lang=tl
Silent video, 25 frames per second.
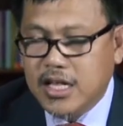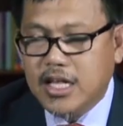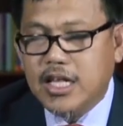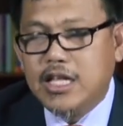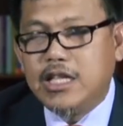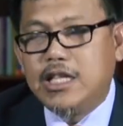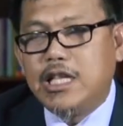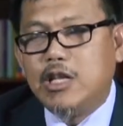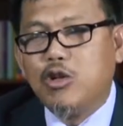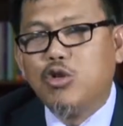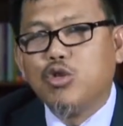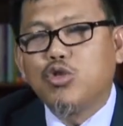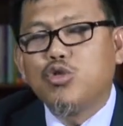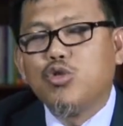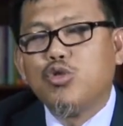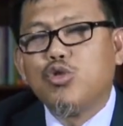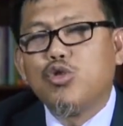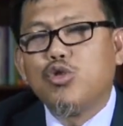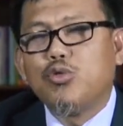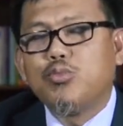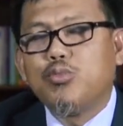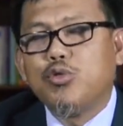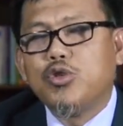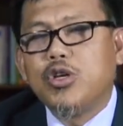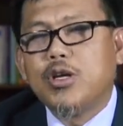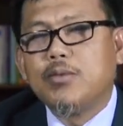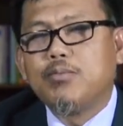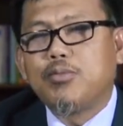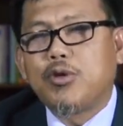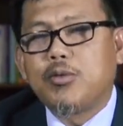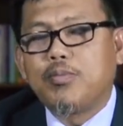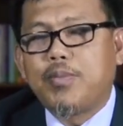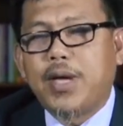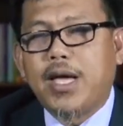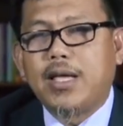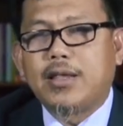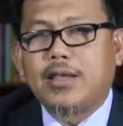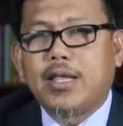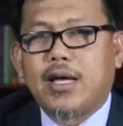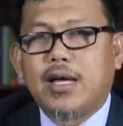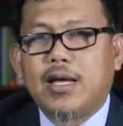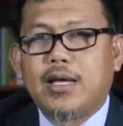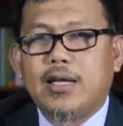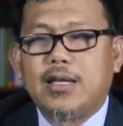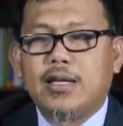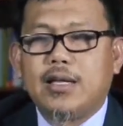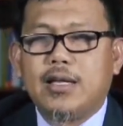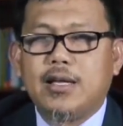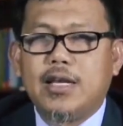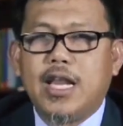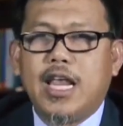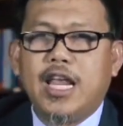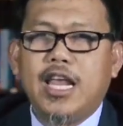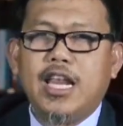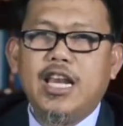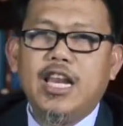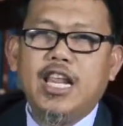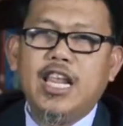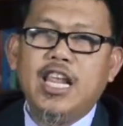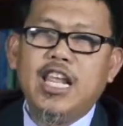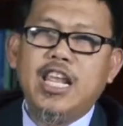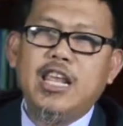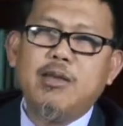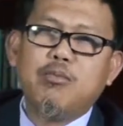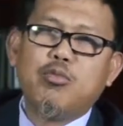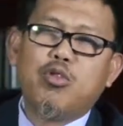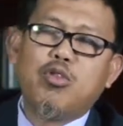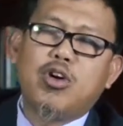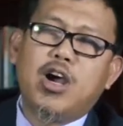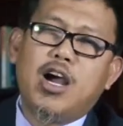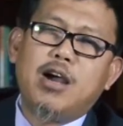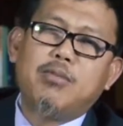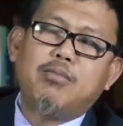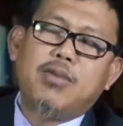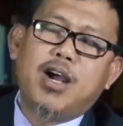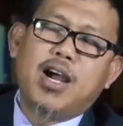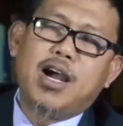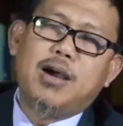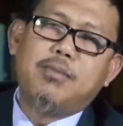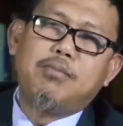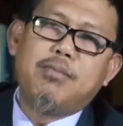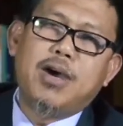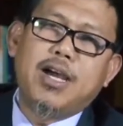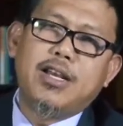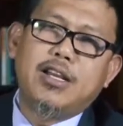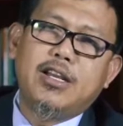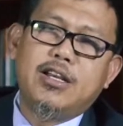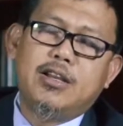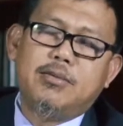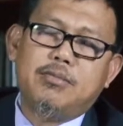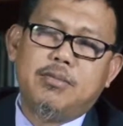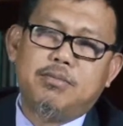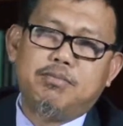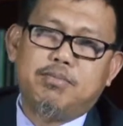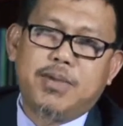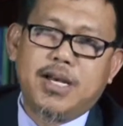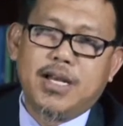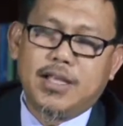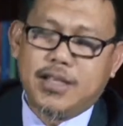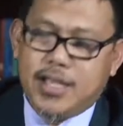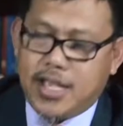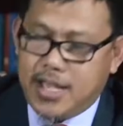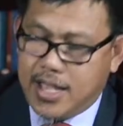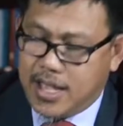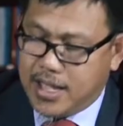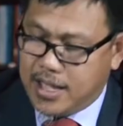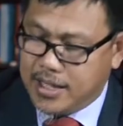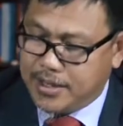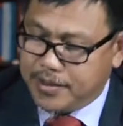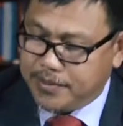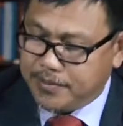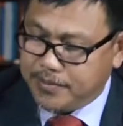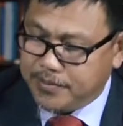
Itinuturo po ng propeta na hinihimok ang mga mananampalataya